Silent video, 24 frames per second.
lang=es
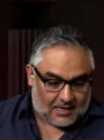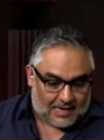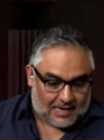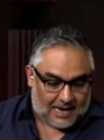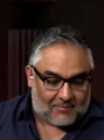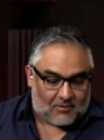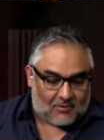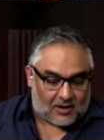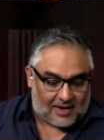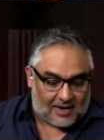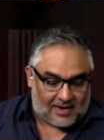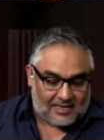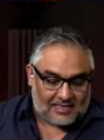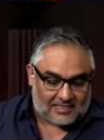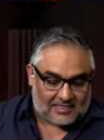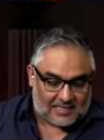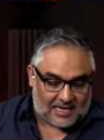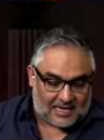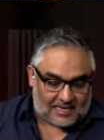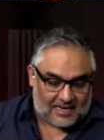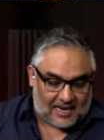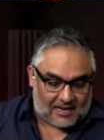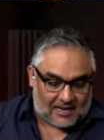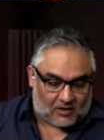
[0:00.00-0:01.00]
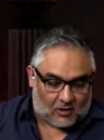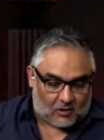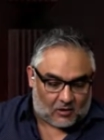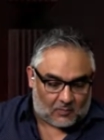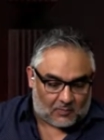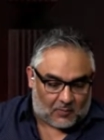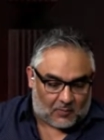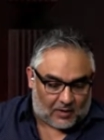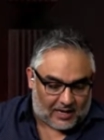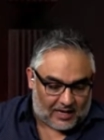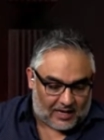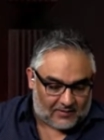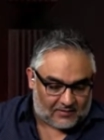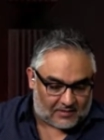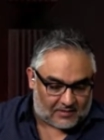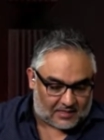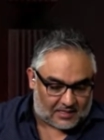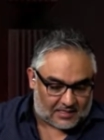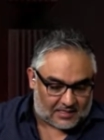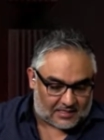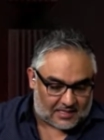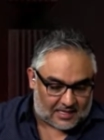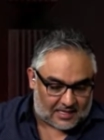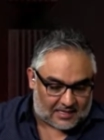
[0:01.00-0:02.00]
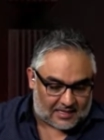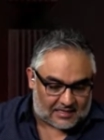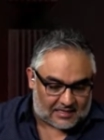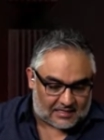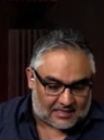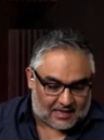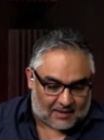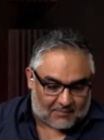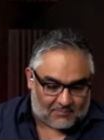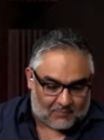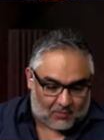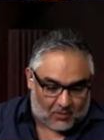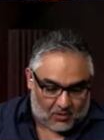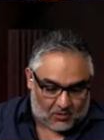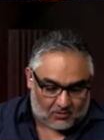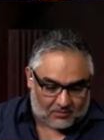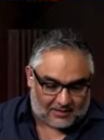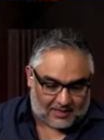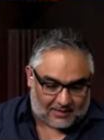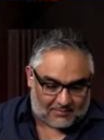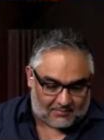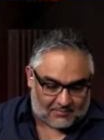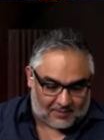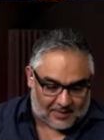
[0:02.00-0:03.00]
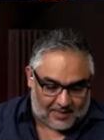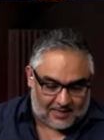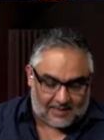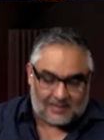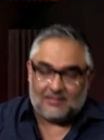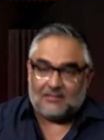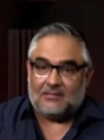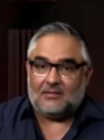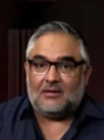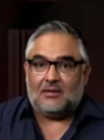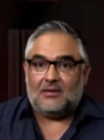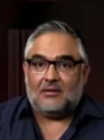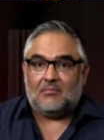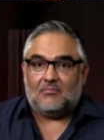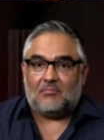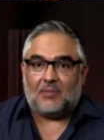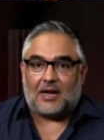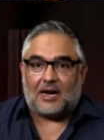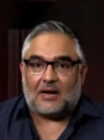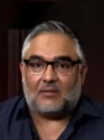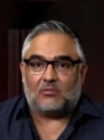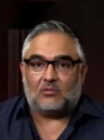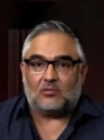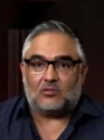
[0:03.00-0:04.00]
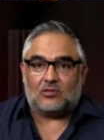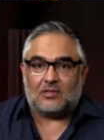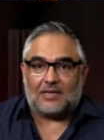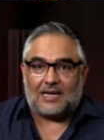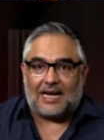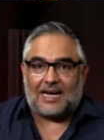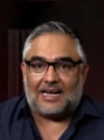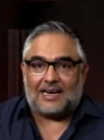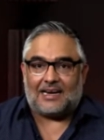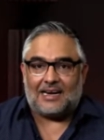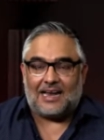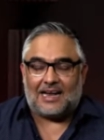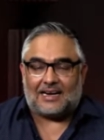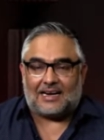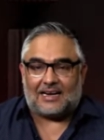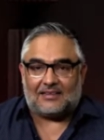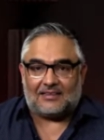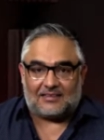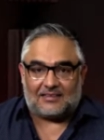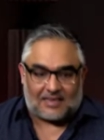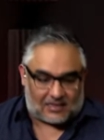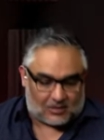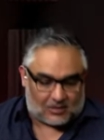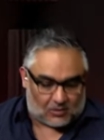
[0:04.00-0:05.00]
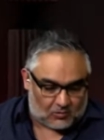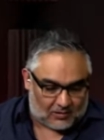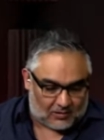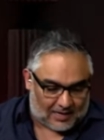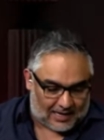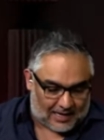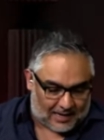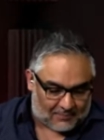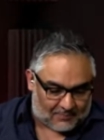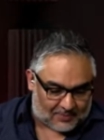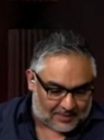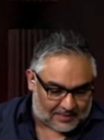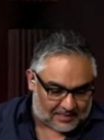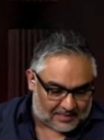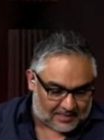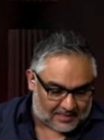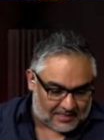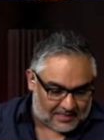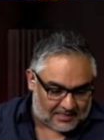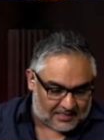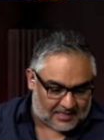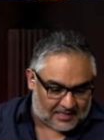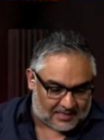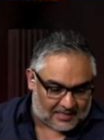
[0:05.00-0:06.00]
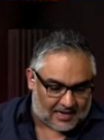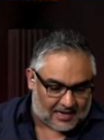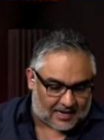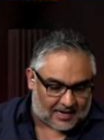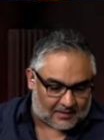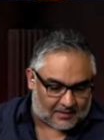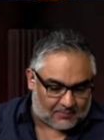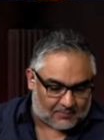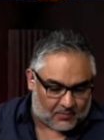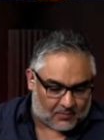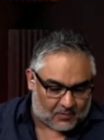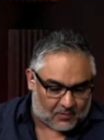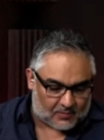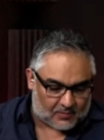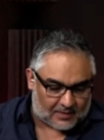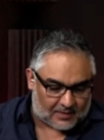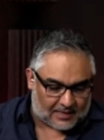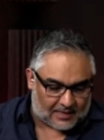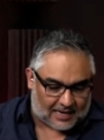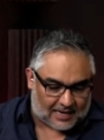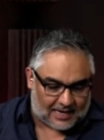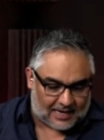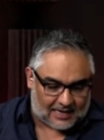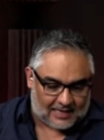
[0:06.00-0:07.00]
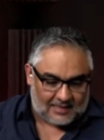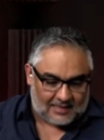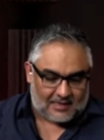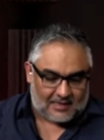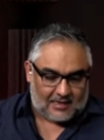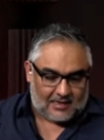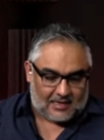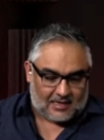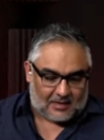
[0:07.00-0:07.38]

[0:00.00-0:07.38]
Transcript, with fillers: La morenista Jacob Polensky se destapó también para buscar la candidatura a la presidencia de la República